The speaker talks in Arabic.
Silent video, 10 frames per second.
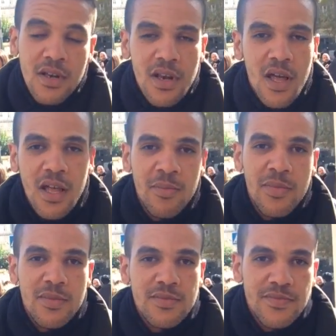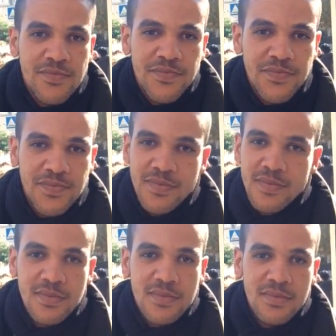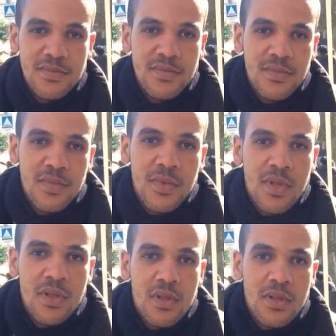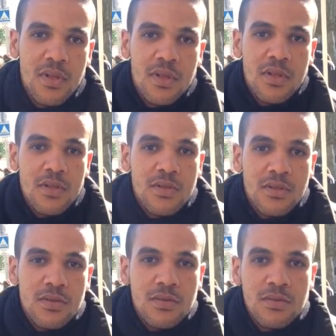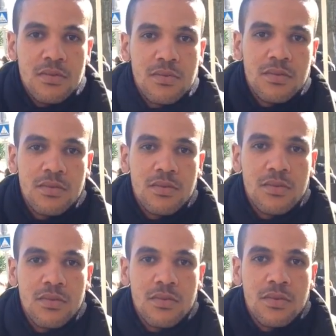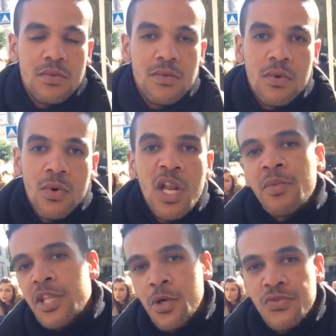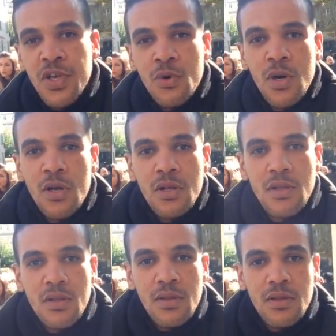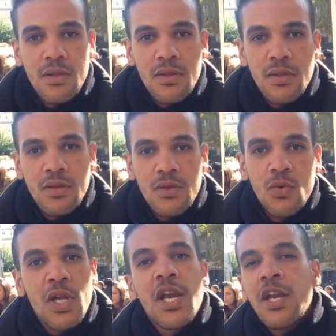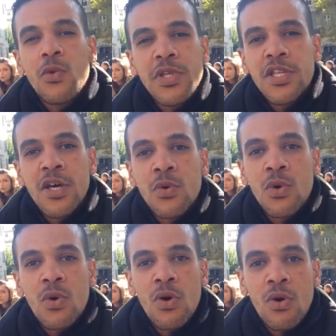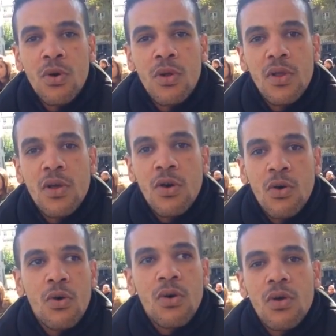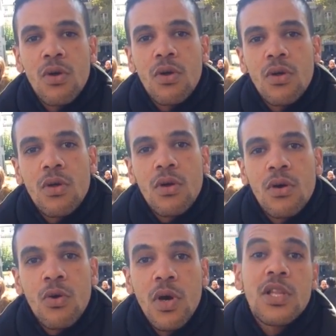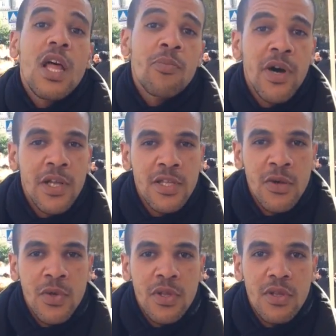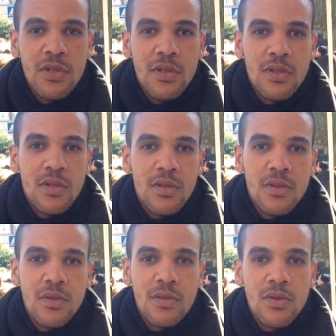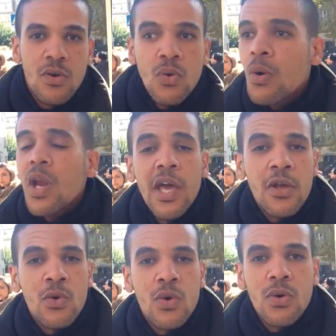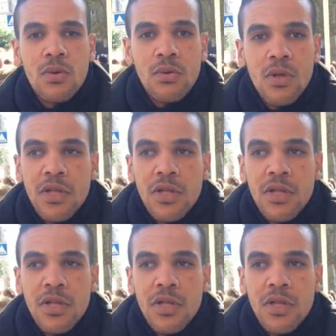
هو غالب على رايت بوتفليقه ما داش مستشفى في البلاد وعلى ما داواش فيه هو وقلالي وين يداووا على ولي يداوي يروح هو هو يطلع باري يداوي هو ولا غيره علاش